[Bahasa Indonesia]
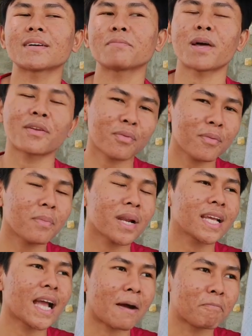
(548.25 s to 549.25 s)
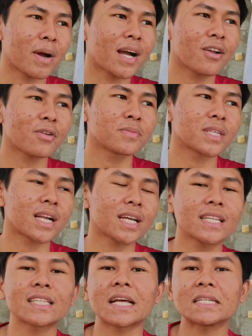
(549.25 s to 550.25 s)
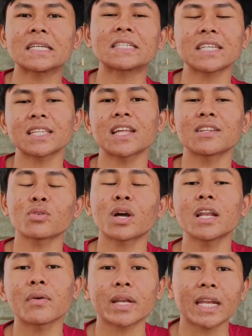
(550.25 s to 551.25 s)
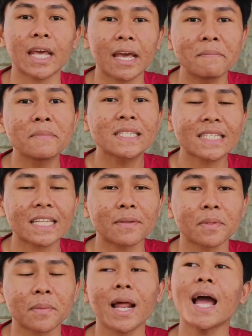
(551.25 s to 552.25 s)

platform paling gampang kalau misalkan kita chat-chatan itu kan lewat DM bisa teman-teman.